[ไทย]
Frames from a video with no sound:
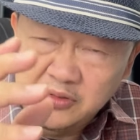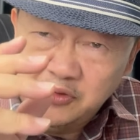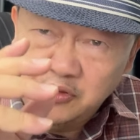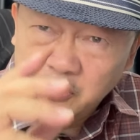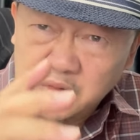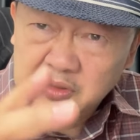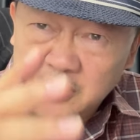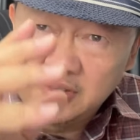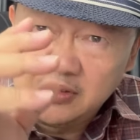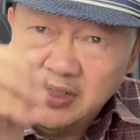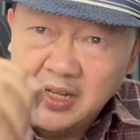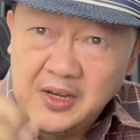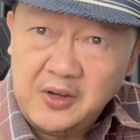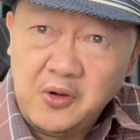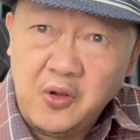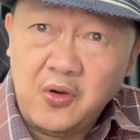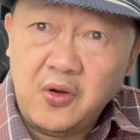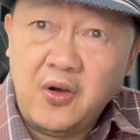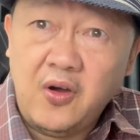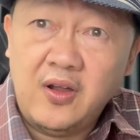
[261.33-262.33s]
สุดๆในโล
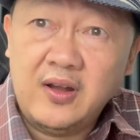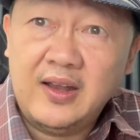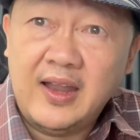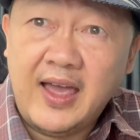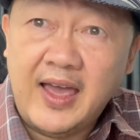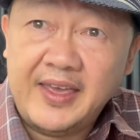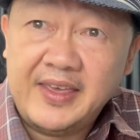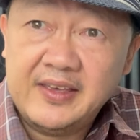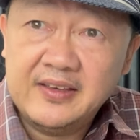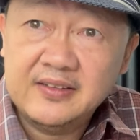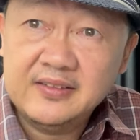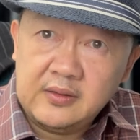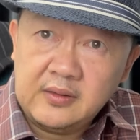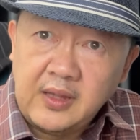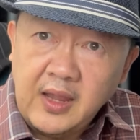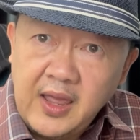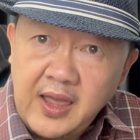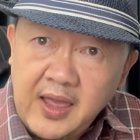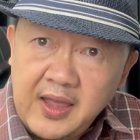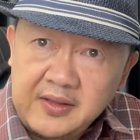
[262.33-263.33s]
กออนไลน์
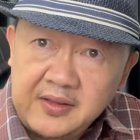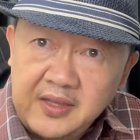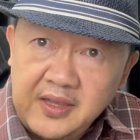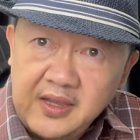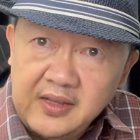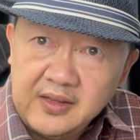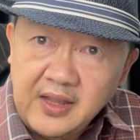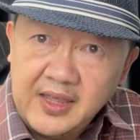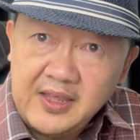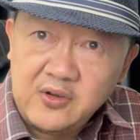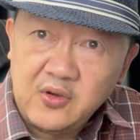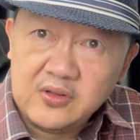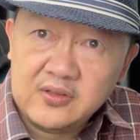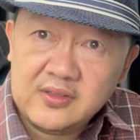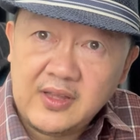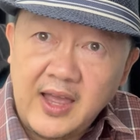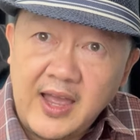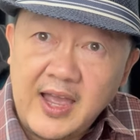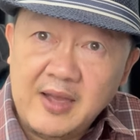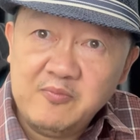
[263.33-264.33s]
แต่ที่ไหนก็
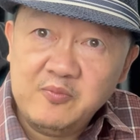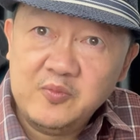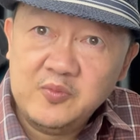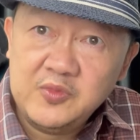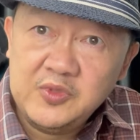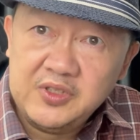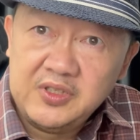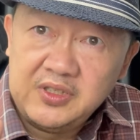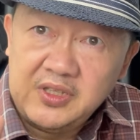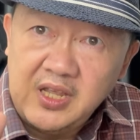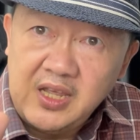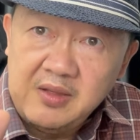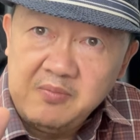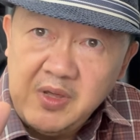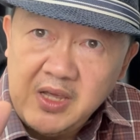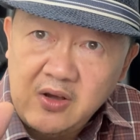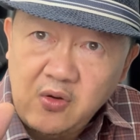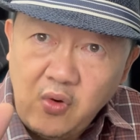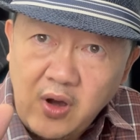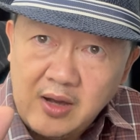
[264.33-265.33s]
ตามที่
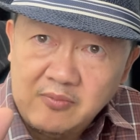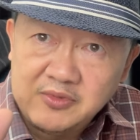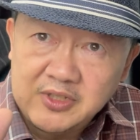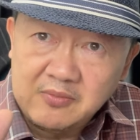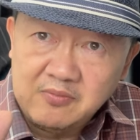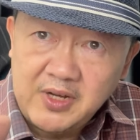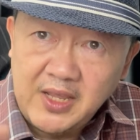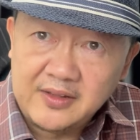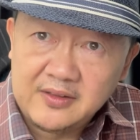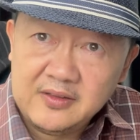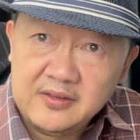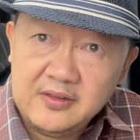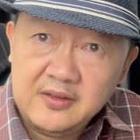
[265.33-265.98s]
มีความสำเร็จ